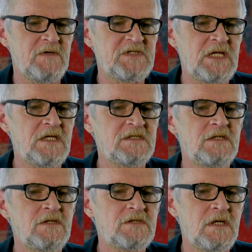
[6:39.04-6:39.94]
w Stanach
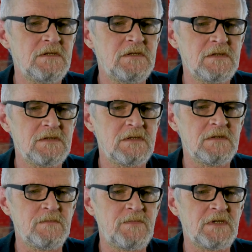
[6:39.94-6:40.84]
Zjednoczonych z
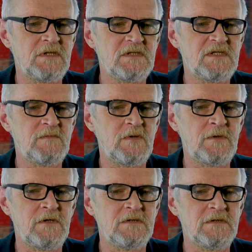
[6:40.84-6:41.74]
tym protestem
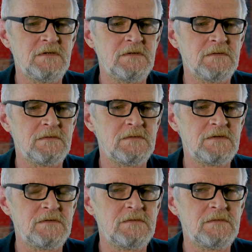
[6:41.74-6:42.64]
obrony
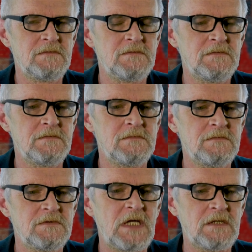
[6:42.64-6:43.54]

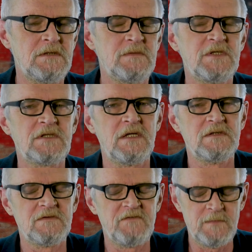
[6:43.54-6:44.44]
czarnych
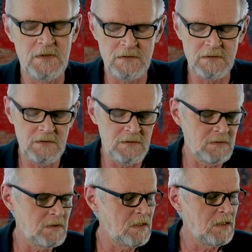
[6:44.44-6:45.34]
mieszkańców
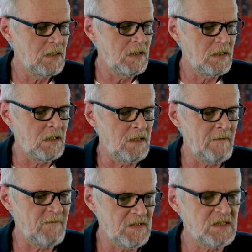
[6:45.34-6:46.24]
Ameryki,
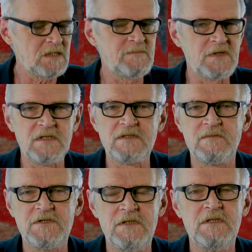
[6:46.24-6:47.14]
e, no jest takim
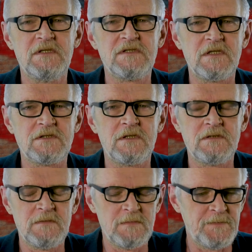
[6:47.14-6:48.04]
protestem silnie
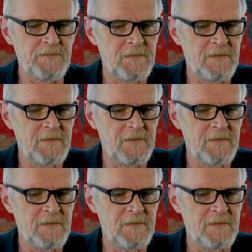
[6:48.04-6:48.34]
znaczonym